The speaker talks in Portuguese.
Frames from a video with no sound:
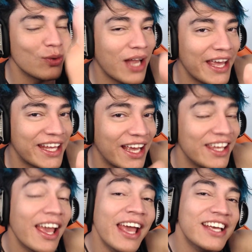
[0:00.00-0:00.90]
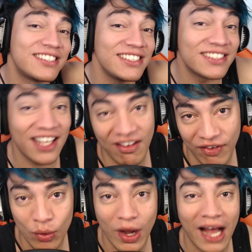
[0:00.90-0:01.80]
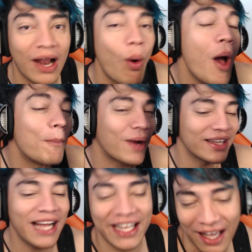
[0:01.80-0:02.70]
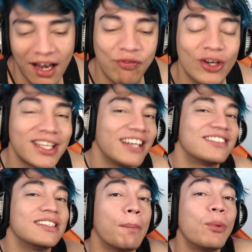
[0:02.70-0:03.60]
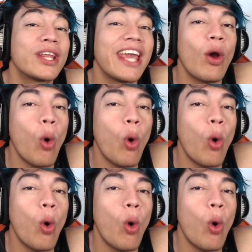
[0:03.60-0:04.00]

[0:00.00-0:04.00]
um like aí e se inscrever no canal para dar aquela fortalecida, porque